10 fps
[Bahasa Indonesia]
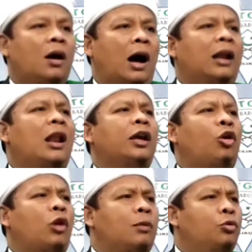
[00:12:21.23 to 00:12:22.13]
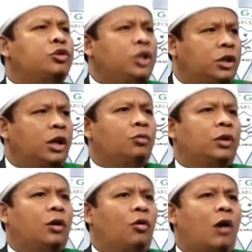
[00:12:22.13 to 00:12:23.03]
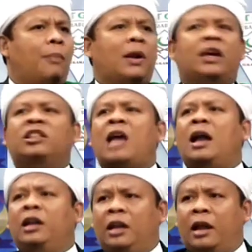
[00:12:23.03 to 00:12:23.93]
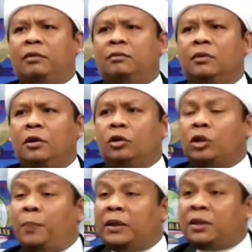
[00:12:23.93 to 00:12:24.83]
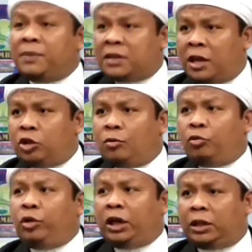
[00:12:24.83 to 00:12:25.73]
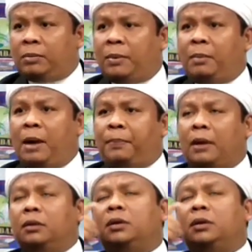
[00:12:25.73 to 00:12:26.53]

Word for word: Ada lagi orang bu zikir ku tengok, apalagi tahlilan. Tempat kami saya itu bu wirid bapak-bapak,